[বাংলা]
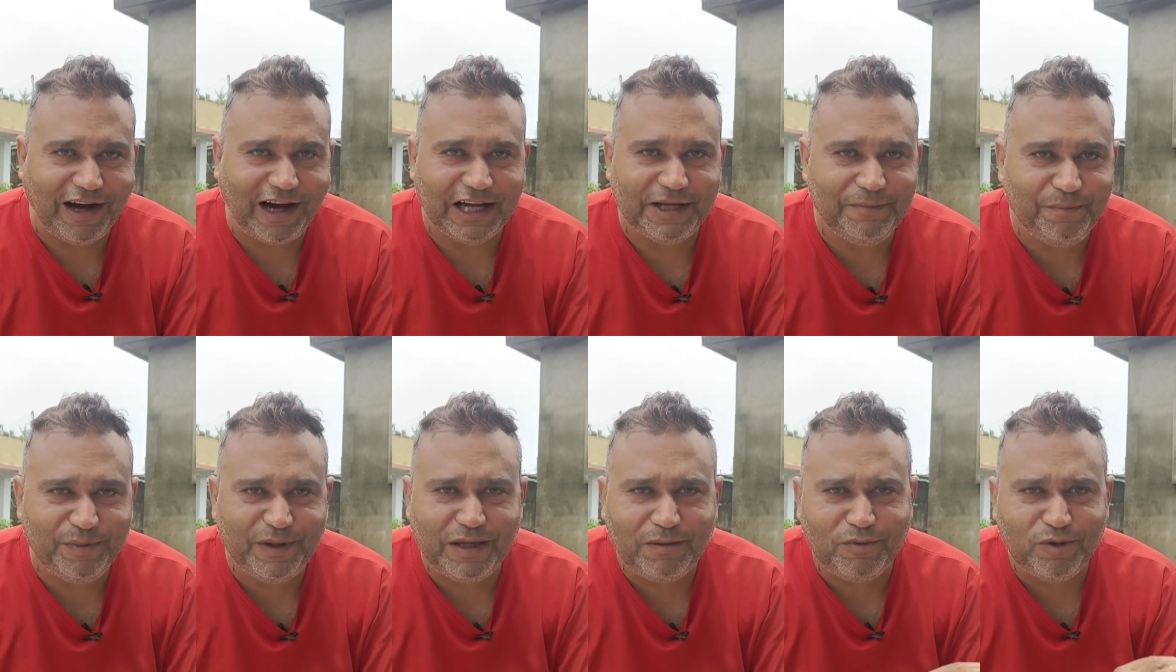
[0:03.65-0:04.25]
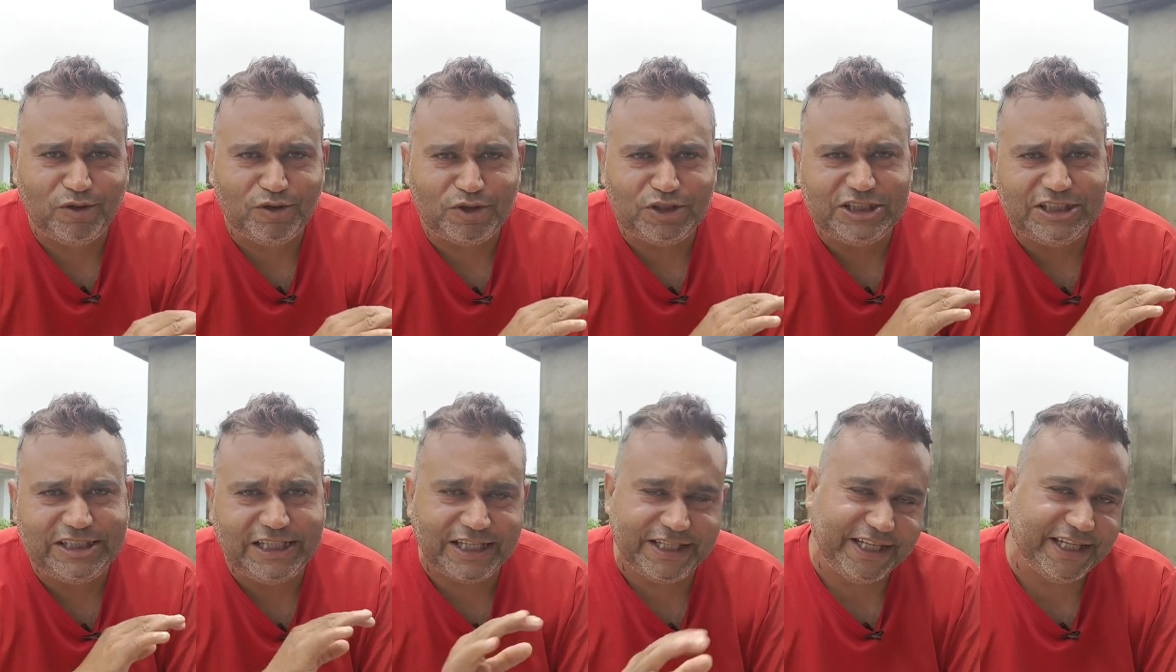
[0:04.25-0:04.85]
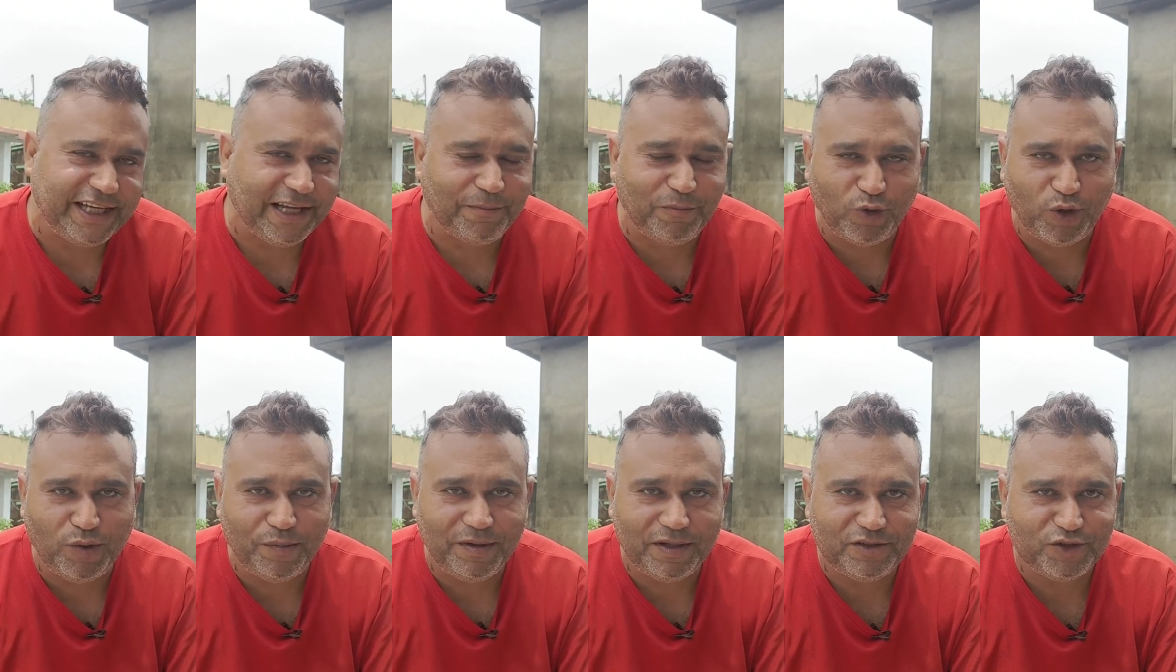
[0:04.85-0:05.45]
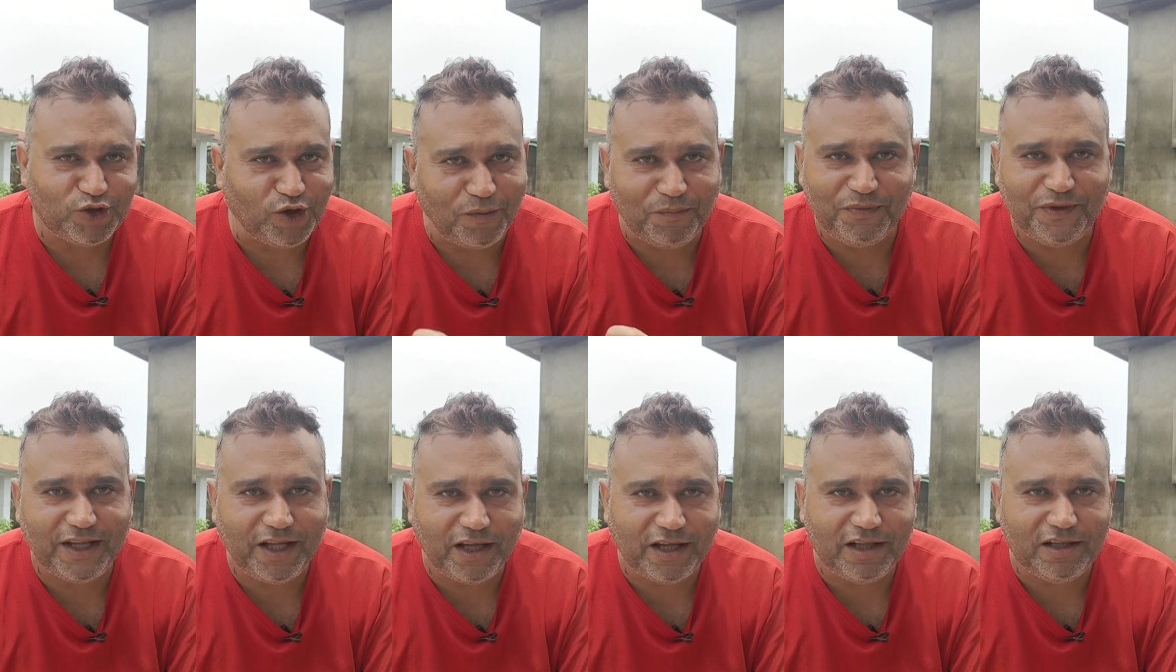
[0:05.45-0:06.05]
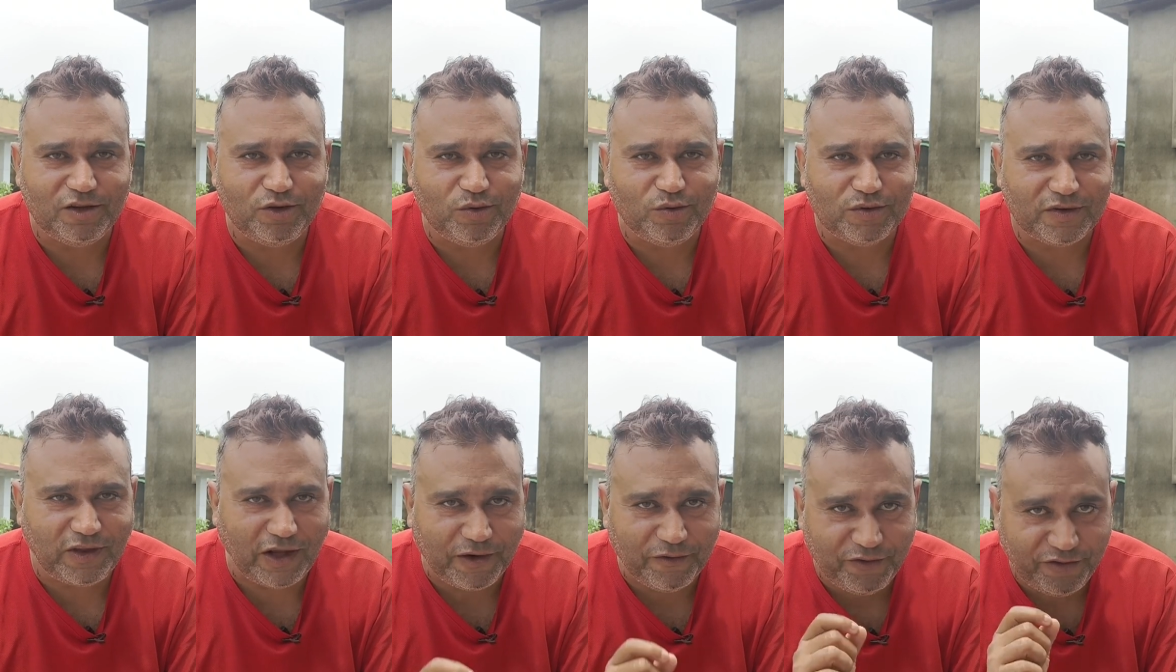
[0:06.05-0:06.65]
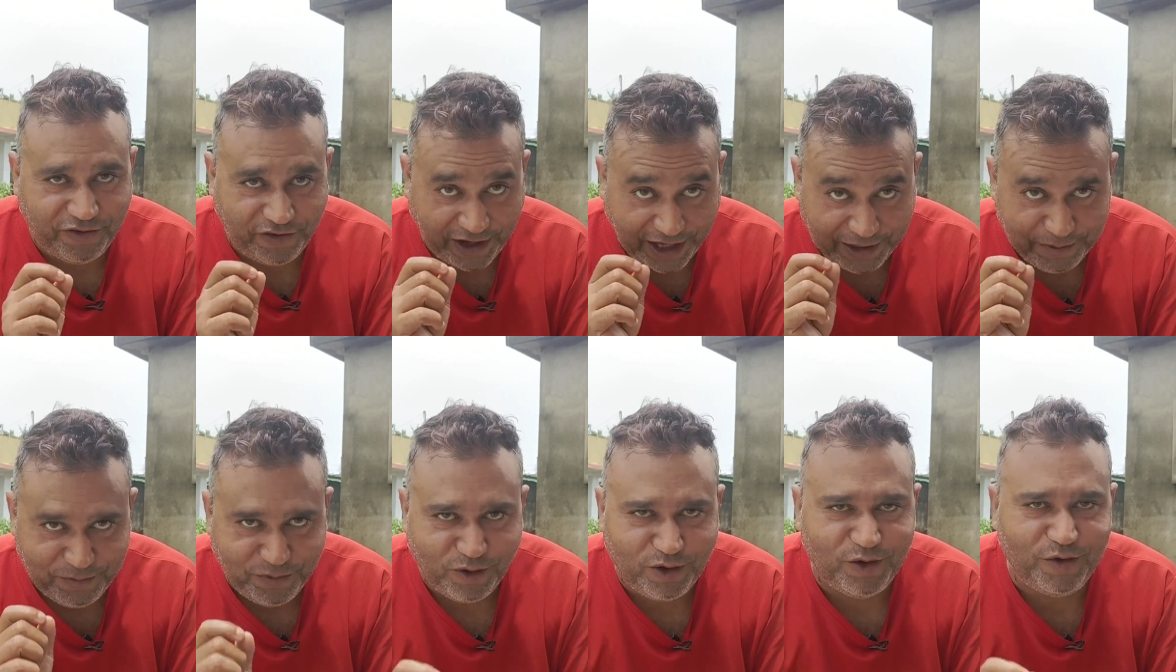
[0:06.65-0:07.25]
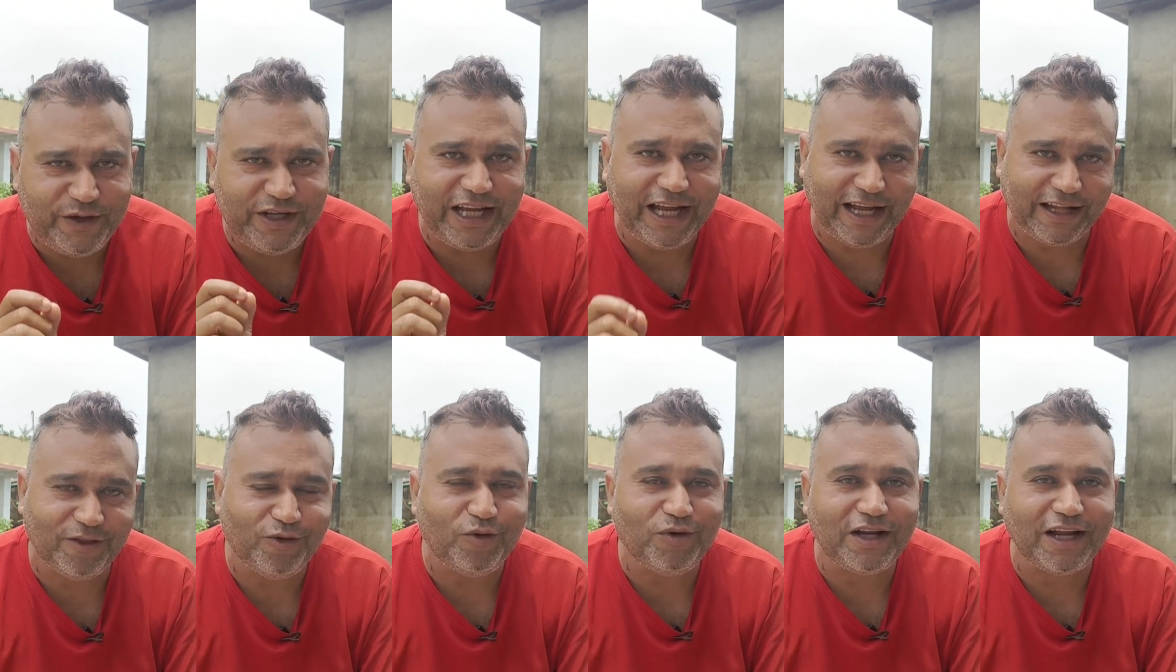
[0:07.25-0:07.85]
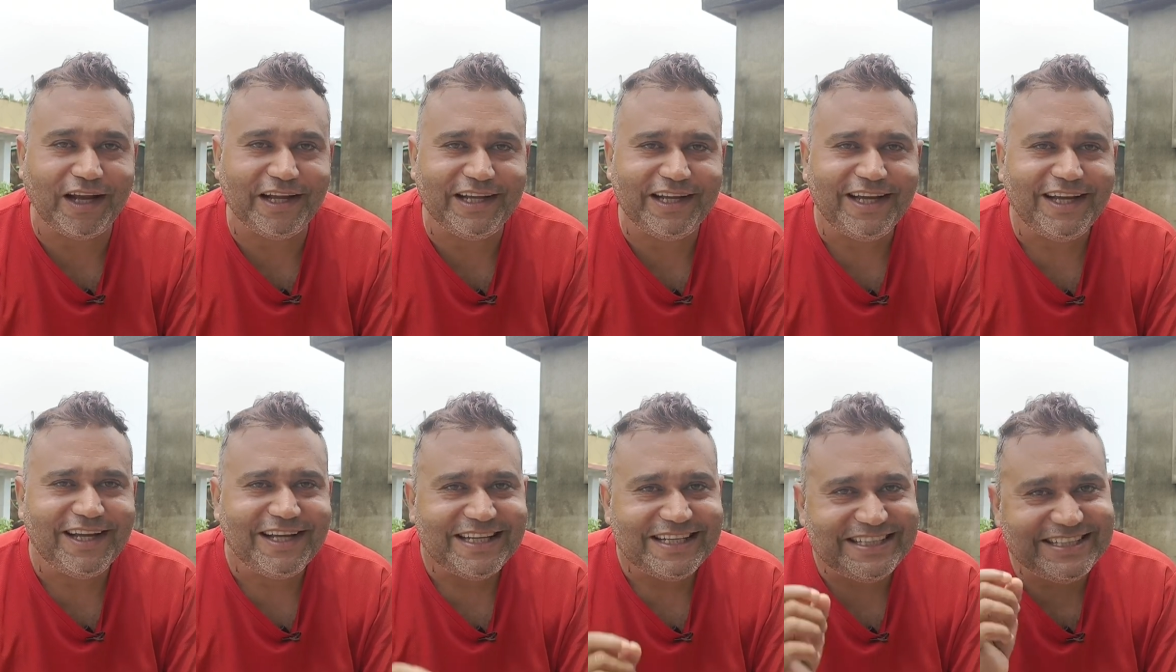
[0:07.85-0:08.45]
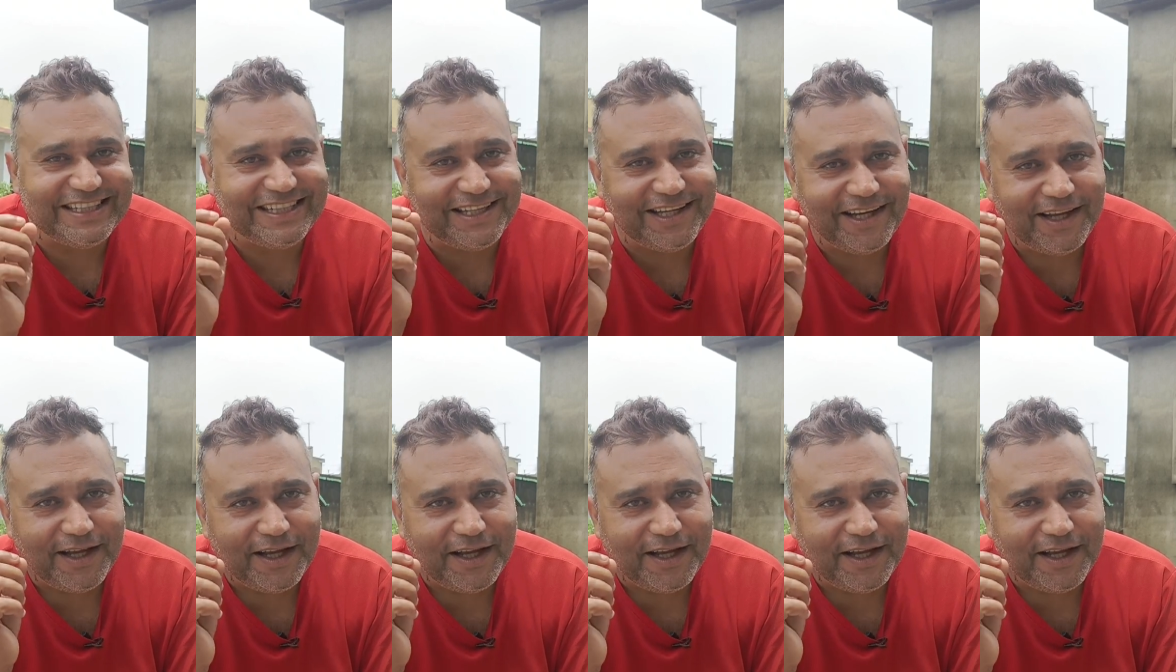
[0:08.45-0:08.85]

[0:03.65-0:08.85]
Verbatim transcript: আইপিএল বলুন যেদিকে বলবেন সব দিকে কিন্তু তার ফ্যান ফলোয়িং এতটাই যে